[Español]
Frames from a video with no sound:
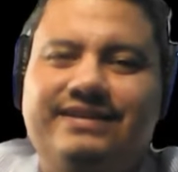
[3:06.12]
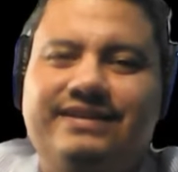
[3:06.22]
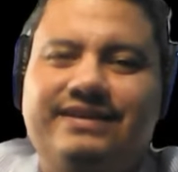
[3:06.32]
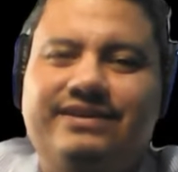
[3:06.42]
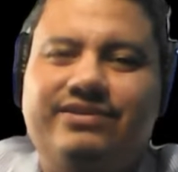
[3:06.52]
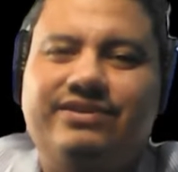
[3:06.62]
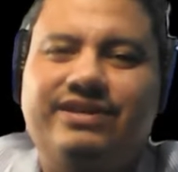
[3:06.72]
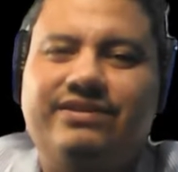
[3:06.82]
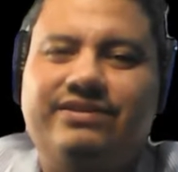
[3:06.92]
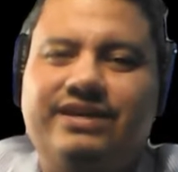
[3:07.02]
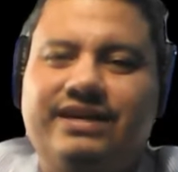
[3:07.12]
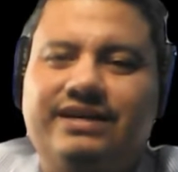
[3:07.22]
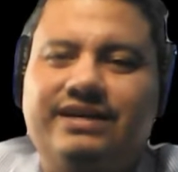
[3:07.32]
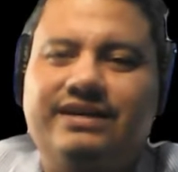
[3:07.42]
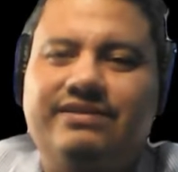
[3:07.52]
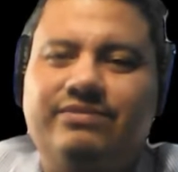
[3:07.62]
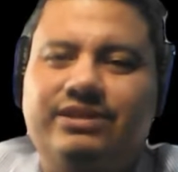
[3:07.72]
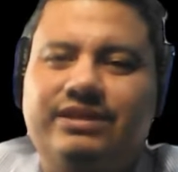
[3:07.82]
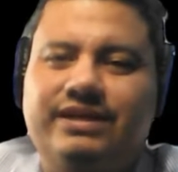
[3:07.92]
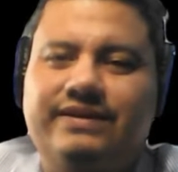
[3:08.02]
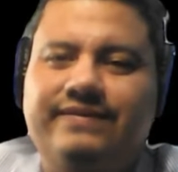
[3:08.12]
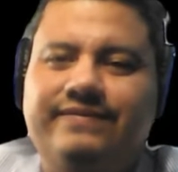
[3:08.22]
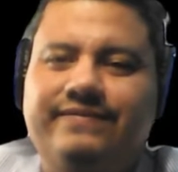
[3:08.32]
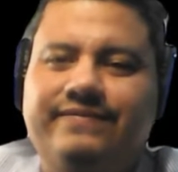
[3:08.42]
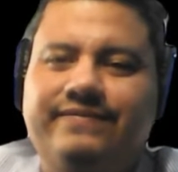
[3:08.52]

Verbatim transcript: Eh, Rosa de Los Ángeles, ¿cómo está?